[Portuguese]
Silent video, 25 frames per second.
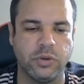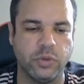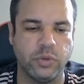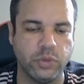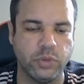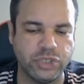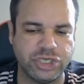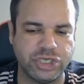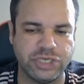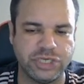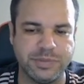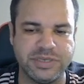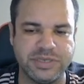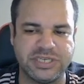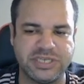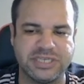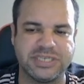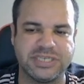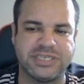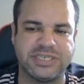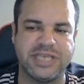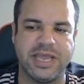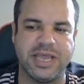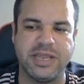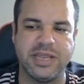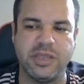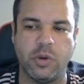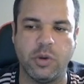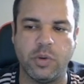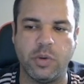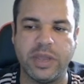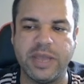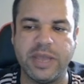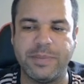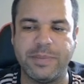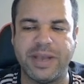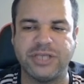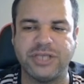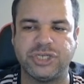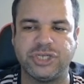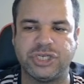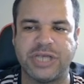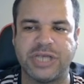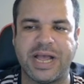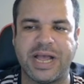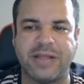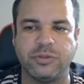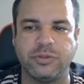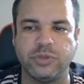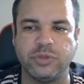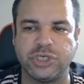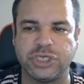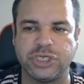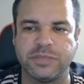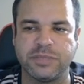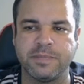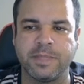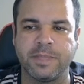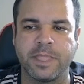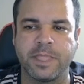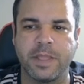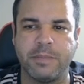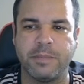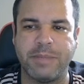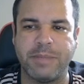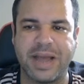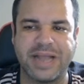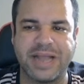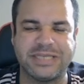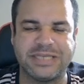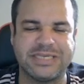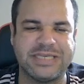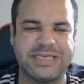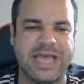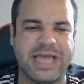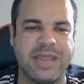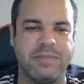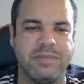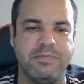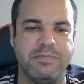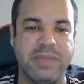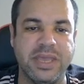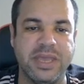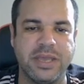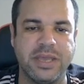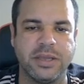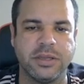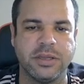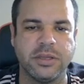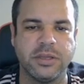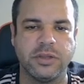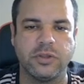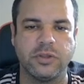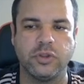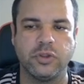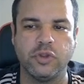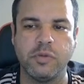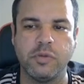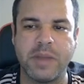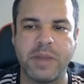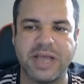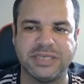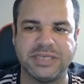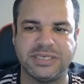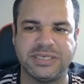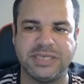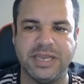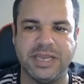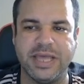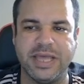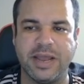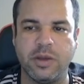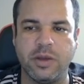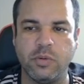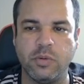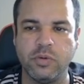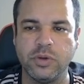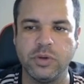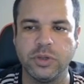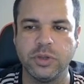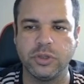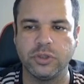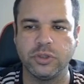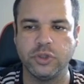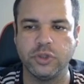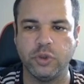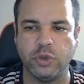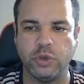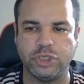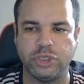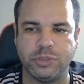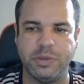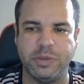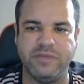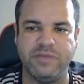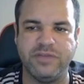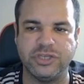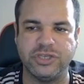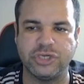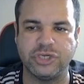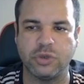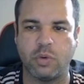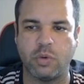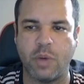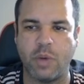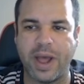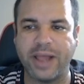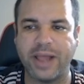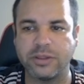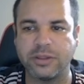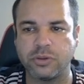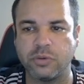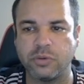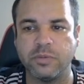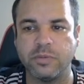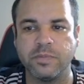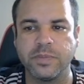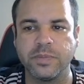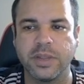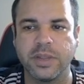os times que seriam rebaixados para a Série B do Brasileirão 2024.